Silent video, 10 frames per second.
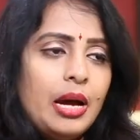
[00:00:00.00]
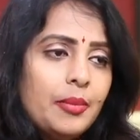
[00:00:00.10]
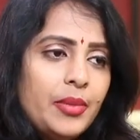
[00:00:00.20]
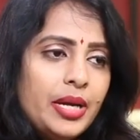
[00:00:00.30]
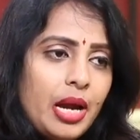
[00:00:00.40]
ఆ
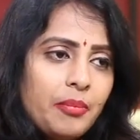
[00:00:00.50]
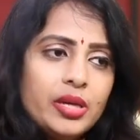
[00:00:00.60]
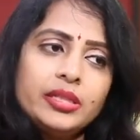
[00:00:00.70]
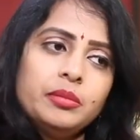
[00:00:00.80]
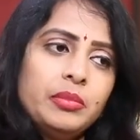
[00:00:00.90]
అమ్మాయి
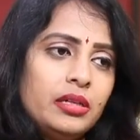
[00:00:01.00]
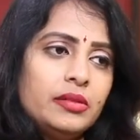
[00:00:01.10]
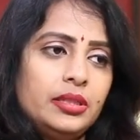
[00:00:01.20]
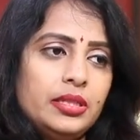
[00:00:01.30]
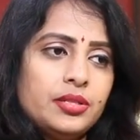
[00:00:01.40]
అబ్బాయి నన్ను
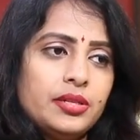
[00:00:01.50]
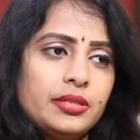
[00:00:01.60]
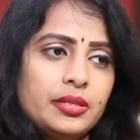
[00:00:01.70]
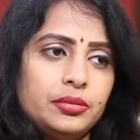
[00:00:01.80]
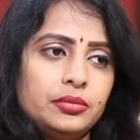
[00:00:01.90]
బలవంతం
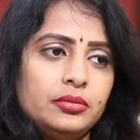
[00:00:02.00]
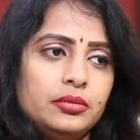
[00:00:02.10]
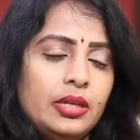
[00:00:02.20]
చేశాడు